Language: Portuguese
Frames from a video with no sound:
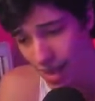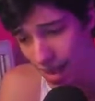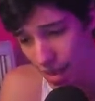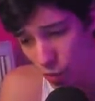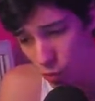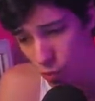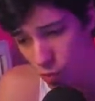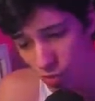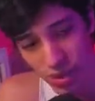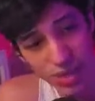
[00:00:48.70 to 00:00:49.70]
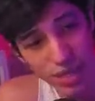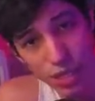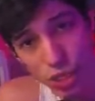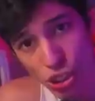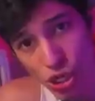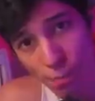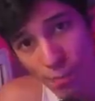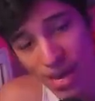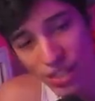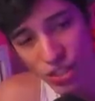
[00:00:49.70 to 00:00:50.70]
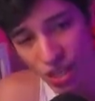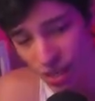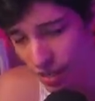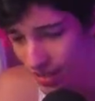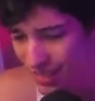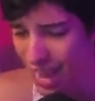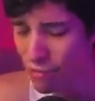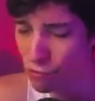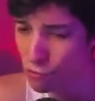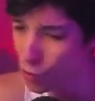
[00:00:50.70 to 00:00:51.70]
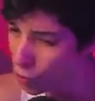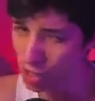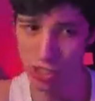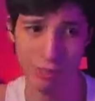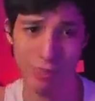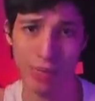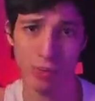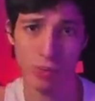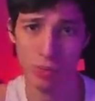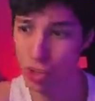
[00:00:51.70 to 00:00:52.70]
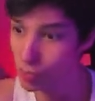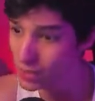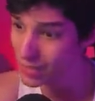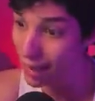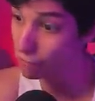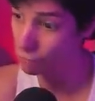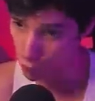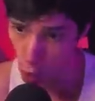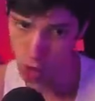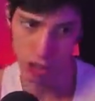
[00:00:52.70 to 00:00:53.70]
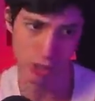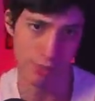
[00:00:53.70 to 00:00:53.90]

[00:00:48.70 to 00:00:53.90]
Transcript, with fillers: eu e GPG. Tá forte, mano. O time tá forte,